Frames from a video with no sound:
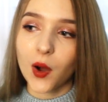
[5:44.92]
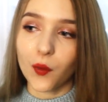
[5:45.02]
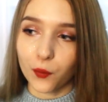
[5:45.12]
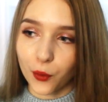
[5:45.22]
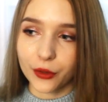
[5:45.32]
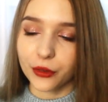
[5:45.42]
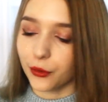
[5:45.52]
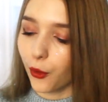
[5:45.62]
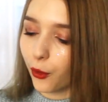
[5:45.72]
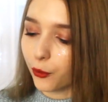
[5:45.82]
Вот,
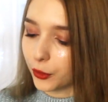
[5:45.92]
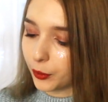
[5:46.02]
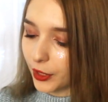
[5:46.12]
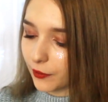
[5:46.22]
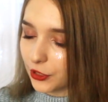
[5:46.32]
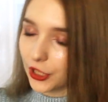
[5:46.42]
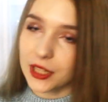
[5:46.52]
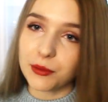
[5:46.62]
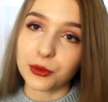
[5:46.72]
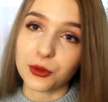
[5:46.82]
но вот первая
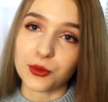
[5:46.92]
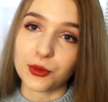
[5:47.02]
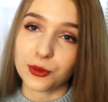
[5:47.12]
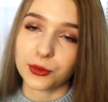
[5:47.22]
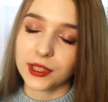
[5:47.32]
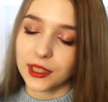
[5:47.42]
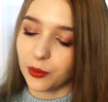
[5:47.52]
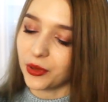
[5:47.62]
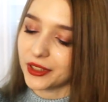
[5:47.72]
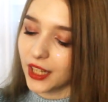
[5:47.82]
часть мне тоже безумно сильно
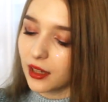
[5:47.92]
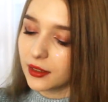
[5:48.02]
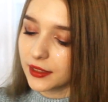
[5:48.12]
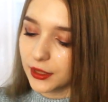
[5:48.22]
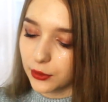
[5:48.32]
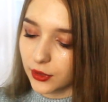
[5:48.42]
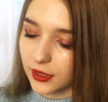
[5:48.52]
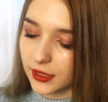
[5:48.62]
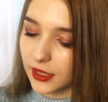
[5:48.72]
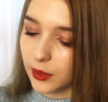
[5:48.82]
понравилась. Здесь у нас
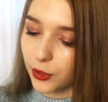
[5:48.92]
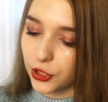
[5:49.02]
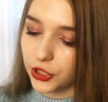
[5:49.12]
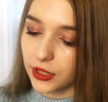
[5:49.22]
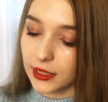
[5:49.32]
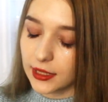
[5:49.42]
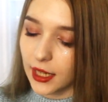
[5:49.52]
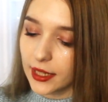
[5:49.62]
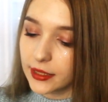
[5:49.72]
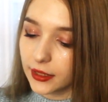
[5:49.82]
такие небольшие
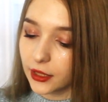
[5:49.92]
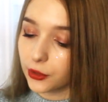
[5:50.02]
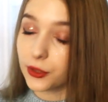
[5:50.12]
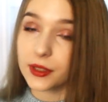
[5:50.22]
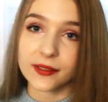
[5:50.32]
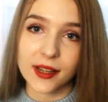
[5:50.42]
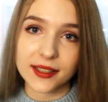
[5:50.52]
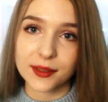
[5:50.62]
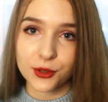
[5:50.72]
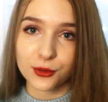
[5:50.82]
рассказики, которые
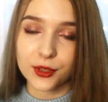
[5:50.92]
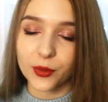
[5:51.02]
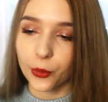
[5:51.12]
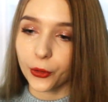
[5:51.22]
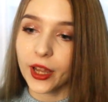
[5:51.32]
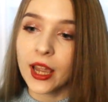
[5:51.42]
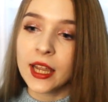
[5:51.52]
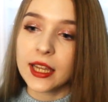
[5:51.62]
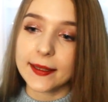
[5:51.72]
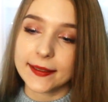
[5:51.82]
связаны между собой.
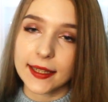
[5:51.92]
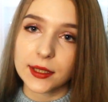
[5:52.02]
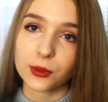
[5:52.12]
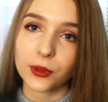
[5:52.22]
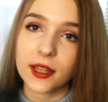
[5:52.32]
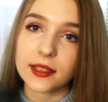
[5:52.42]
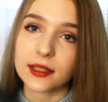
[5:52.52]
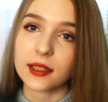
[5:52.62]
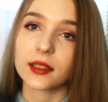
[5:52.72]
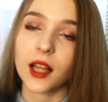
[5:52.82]
И здесь у нас
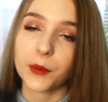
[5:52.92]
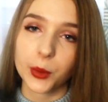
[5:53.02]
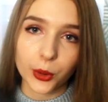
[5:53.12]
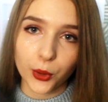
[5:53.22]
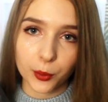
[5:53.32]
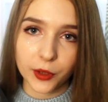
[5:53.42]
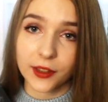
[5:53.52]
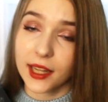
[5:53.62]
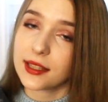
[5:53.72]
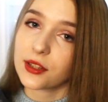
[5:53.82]
э, главным героем
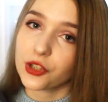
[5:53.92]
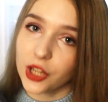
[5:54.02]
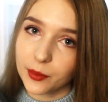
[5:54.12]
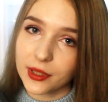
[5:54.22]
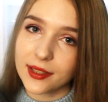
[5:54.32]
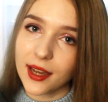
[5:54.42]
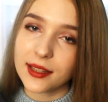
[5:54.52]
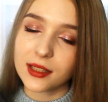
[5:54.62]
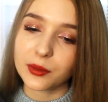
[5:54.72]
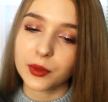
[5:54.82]
является Джем из
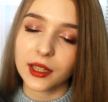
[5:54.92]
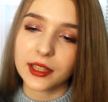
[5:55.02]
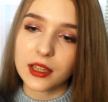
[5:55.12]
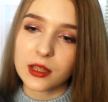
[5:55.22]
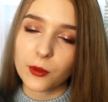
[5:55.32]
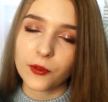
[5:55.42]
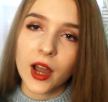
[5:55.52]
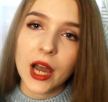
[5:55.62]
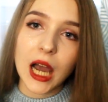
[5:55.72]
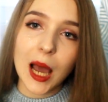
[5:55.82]
«Адских механизмов».
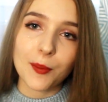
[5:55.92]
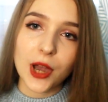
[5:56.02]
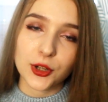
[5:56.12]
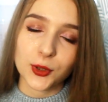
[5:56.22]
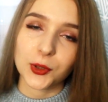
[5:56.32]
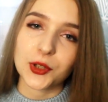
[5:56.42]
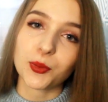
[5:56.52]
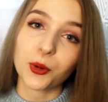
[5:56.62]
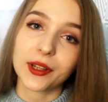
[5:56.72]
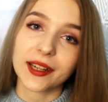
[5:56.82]
Опять же, тут есть
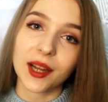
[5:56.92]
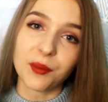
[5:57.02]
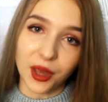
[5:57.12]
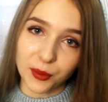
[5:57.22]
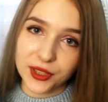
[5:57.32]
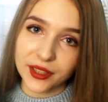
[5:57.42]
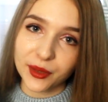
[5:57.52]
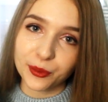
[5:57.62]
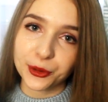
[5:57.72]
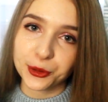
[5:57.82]
спойлеры к обеим
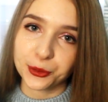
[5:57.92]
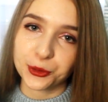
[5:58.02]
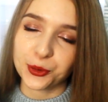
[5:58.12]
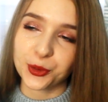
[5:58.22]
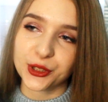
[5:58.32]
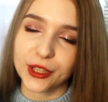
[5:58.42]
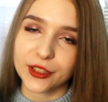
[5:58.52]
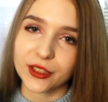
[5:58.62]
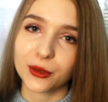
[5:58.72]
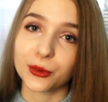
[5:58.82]
сериям, поэтому нужно
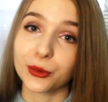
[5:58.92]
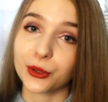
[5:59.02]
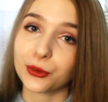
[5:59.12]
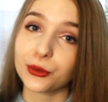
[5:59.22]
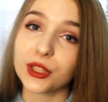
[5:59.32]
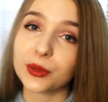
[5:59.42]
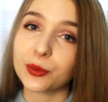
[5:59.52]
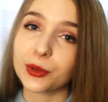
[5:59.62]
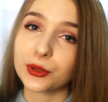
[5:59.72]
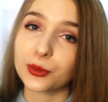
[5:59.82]
прочитать и ту, и ту, чтобы
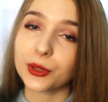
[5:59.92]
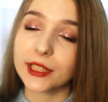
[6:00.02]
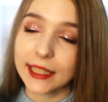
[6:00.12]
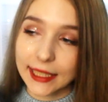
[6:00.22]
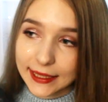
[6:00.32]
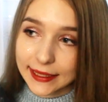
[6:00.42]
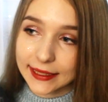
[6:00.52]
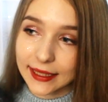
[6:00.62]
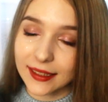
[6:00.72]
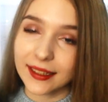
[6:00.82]
приступить к этой
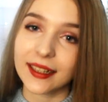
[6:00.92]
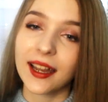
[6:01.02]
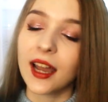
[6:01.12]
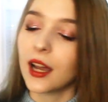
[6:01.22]
серии.